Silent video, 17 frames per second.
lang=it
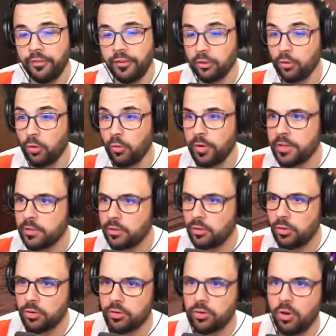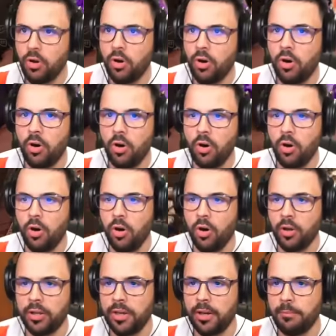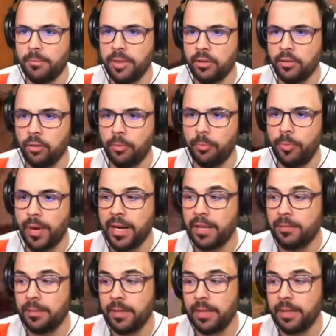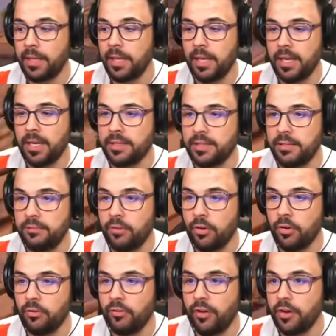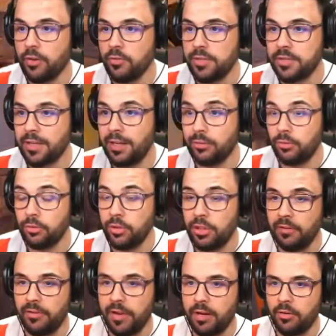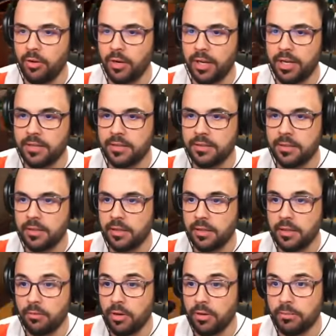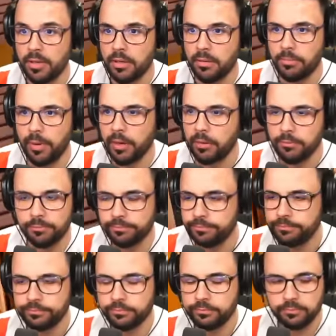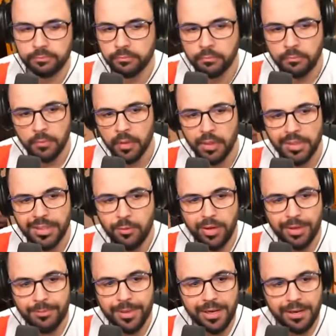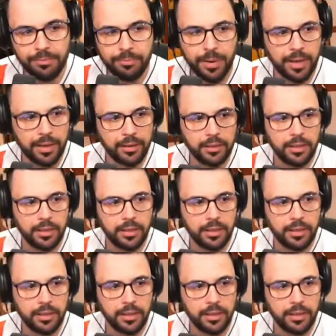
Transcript: detto questo sto cambiando il pane perché se voglio fare un salto di livello ragazzi devo cambiare il pane Devo cambiare il pane,